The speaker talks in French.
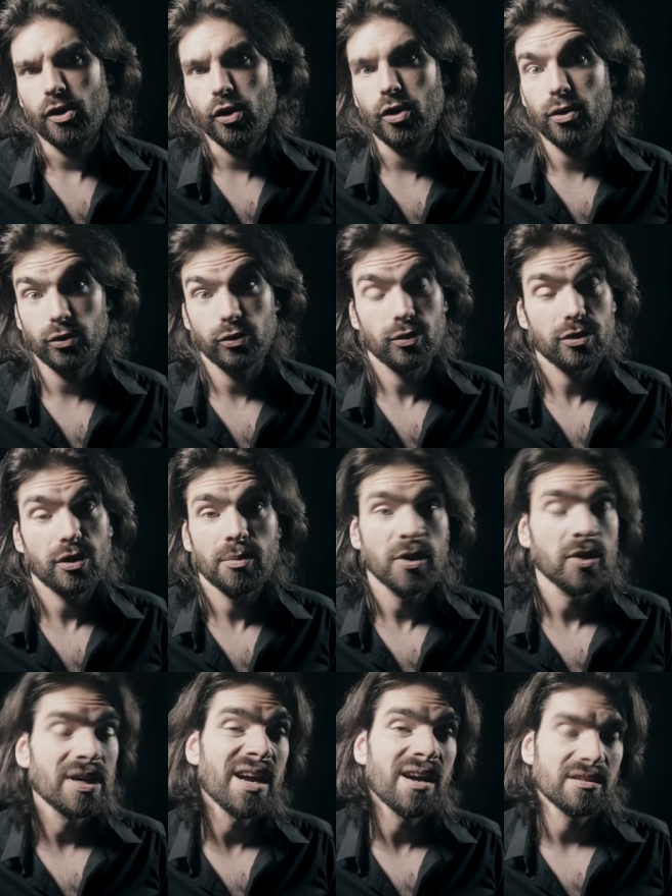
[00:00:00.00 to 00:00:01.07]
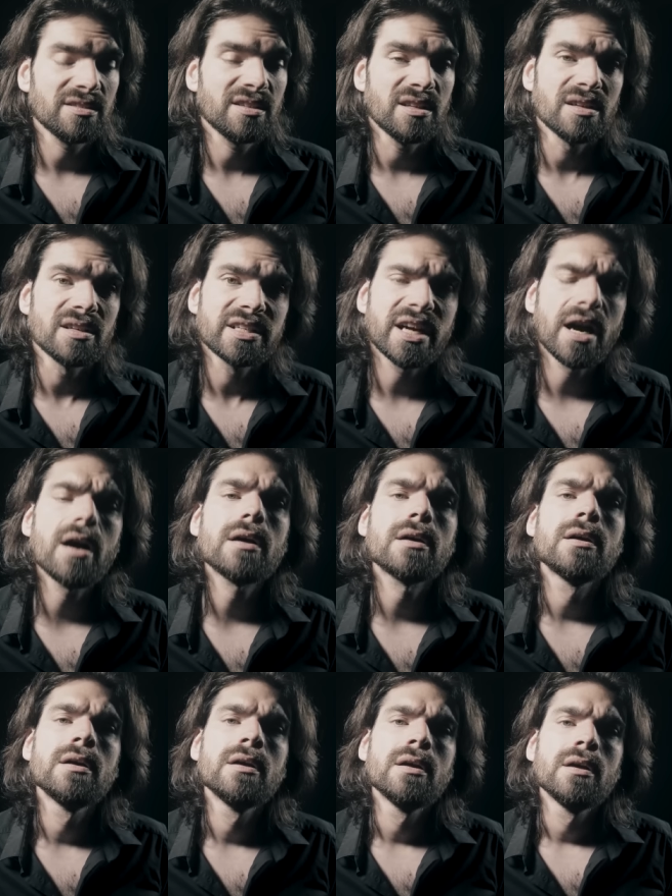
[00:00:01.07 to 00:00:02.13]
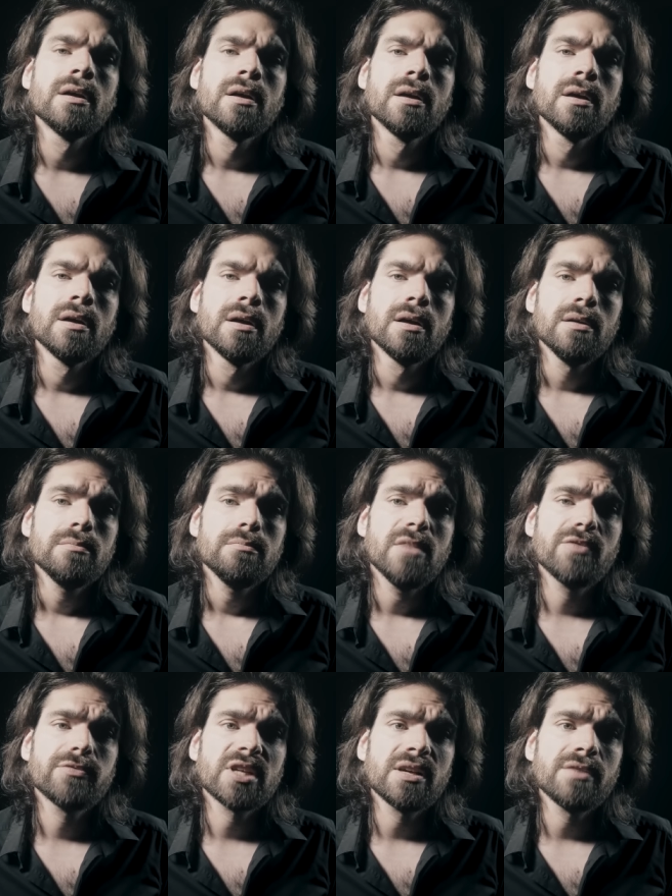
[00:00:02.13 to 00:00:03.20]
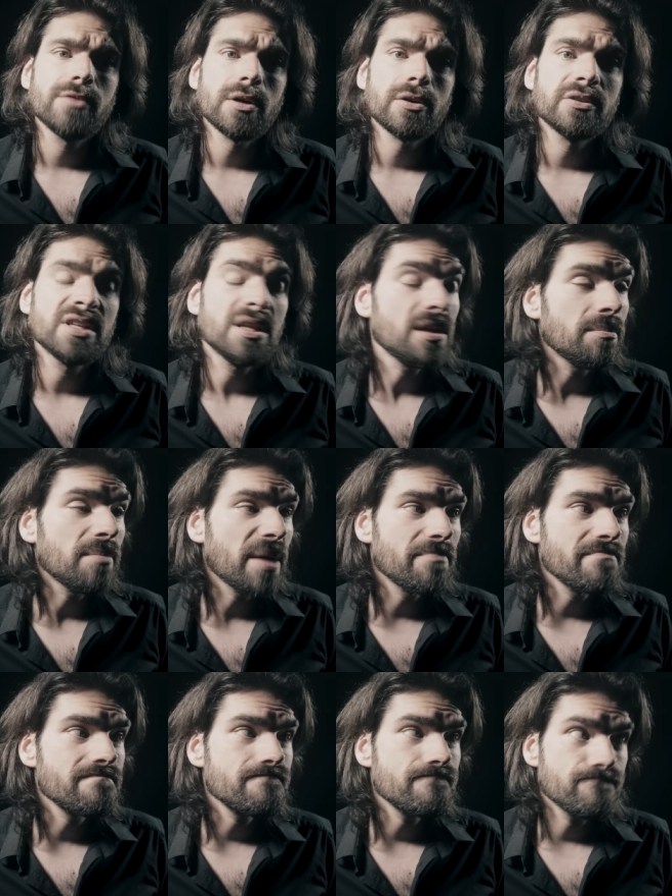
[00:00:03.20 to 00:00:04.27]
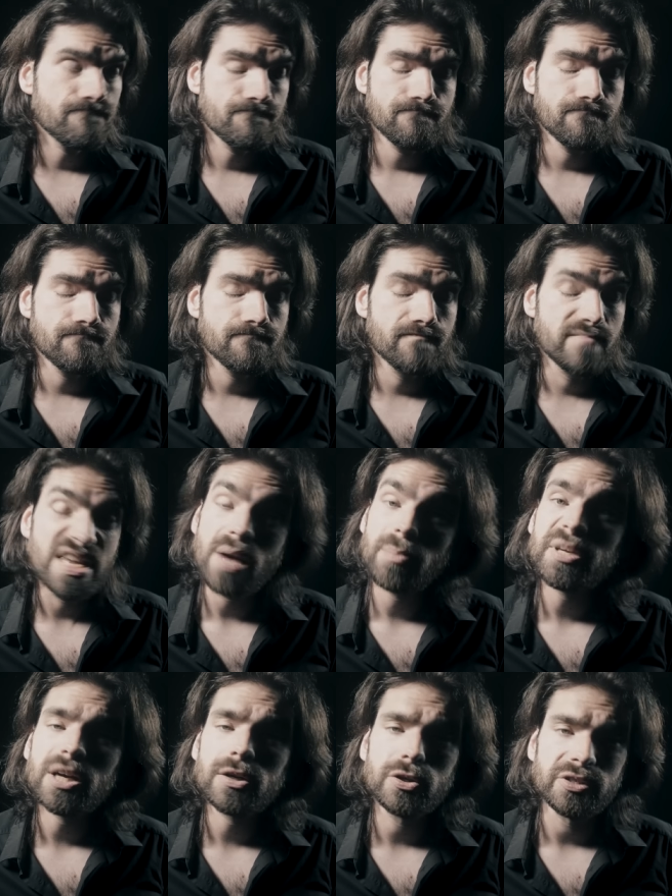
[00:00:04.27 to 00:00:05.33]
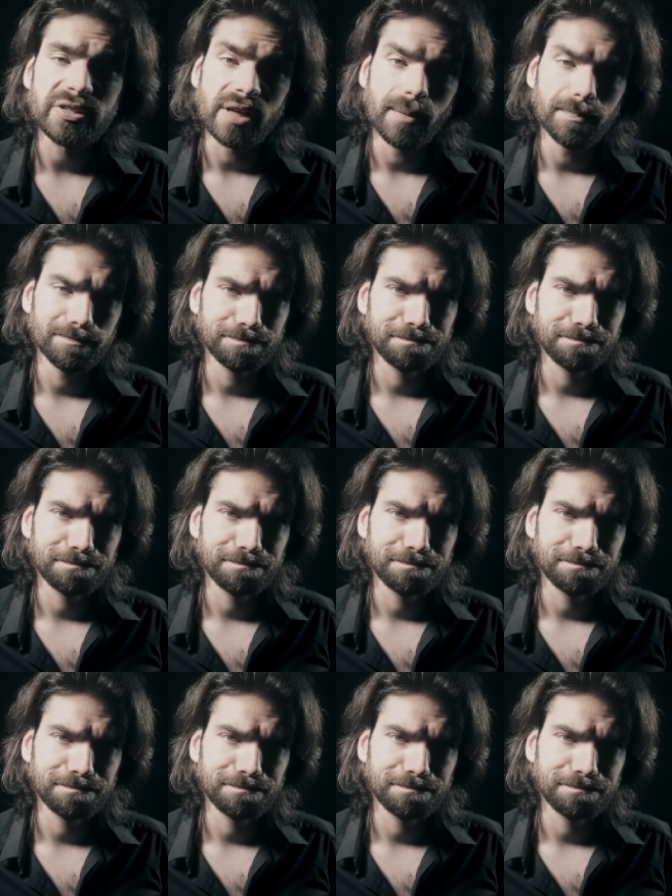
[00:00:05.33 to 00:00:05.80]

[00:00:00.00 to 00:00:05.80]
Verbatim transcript: Or, non seulement là c'était le cas, mais vous allez voir que c'était même bien pire que ça.